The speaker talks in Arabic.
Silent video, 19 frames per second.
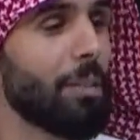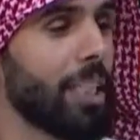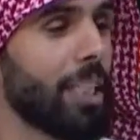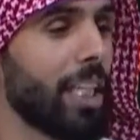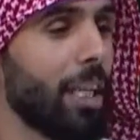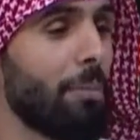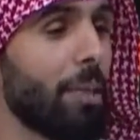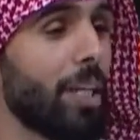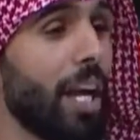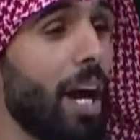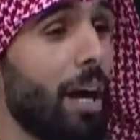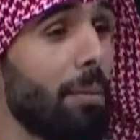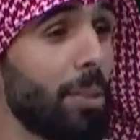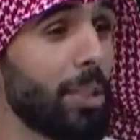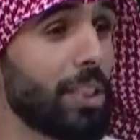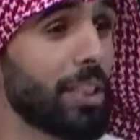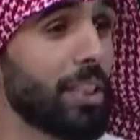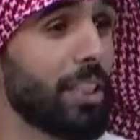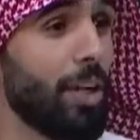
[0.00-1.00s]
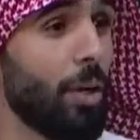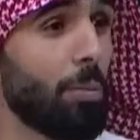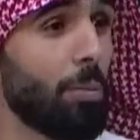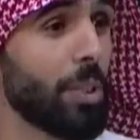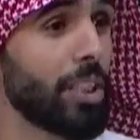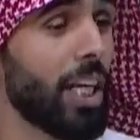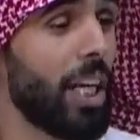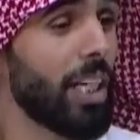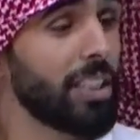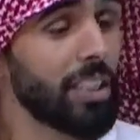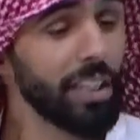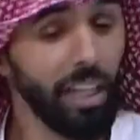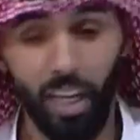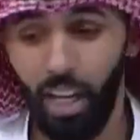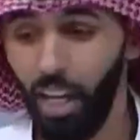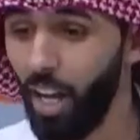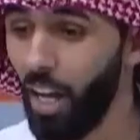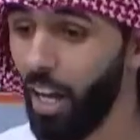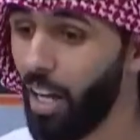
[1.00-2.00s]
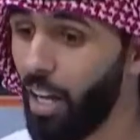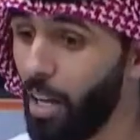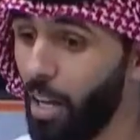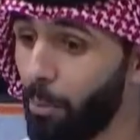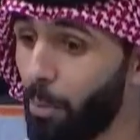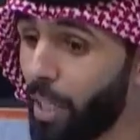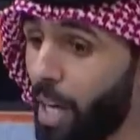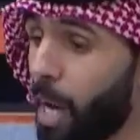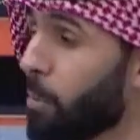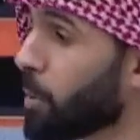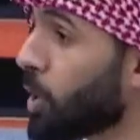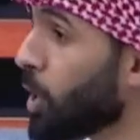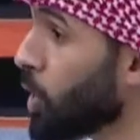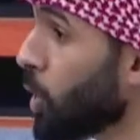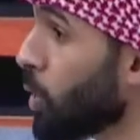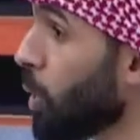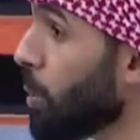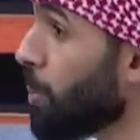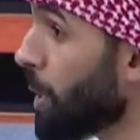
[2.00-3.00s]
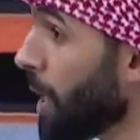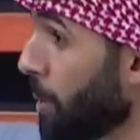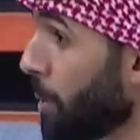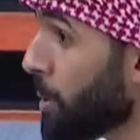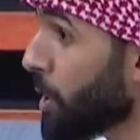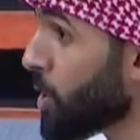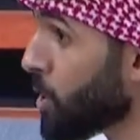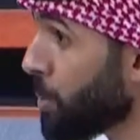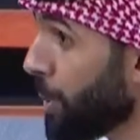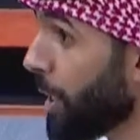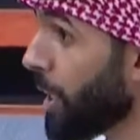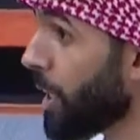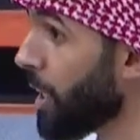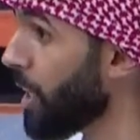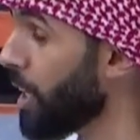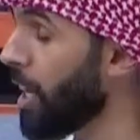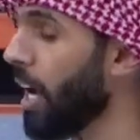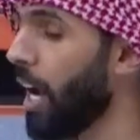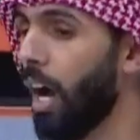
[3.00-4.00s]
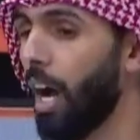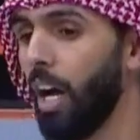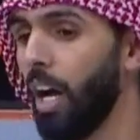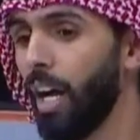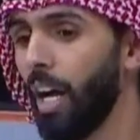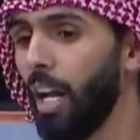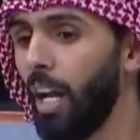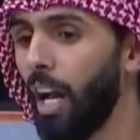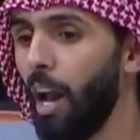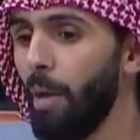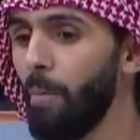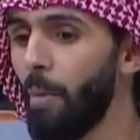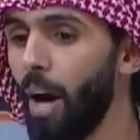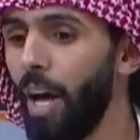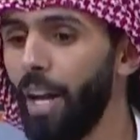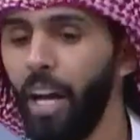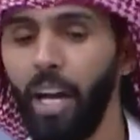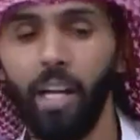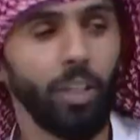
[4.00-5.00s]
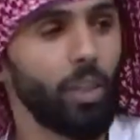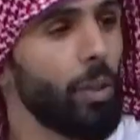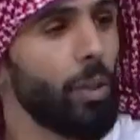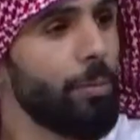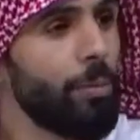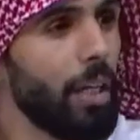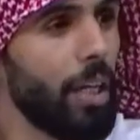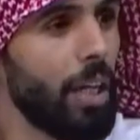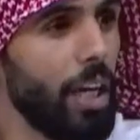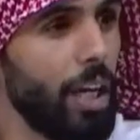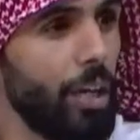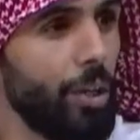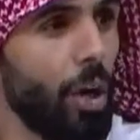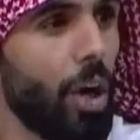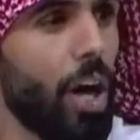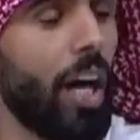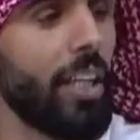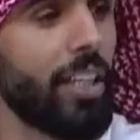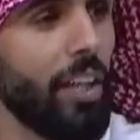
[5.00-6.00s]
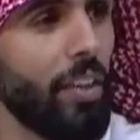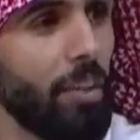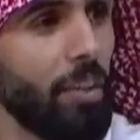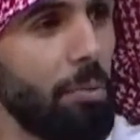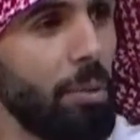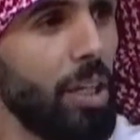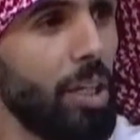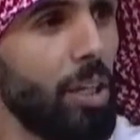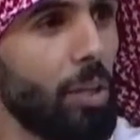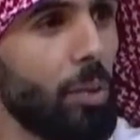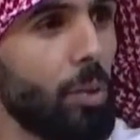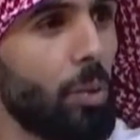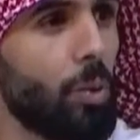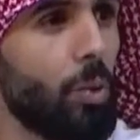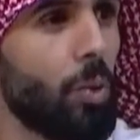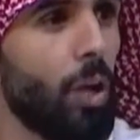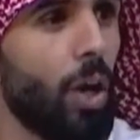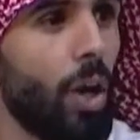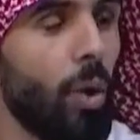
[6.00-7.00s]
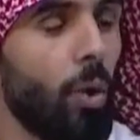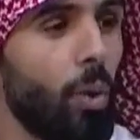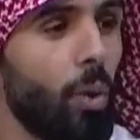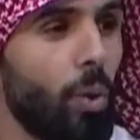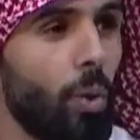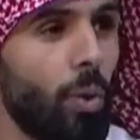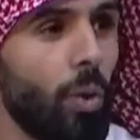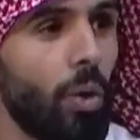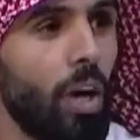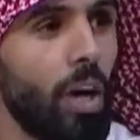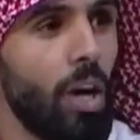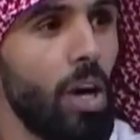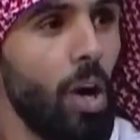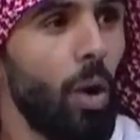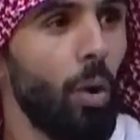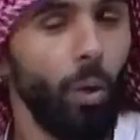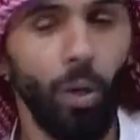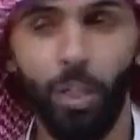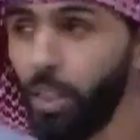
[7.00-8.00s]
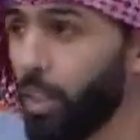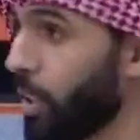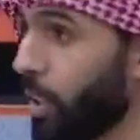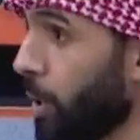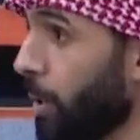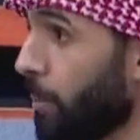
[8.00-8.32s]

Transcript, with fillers: لمصلحه البرنامج ومصلحه آه، برنامج الاستوديو البرنامج الجميل الأمانة آه، أنتم آه، نقاد عظيمين الله يطول بعمرك و... أنا عندي اعتراض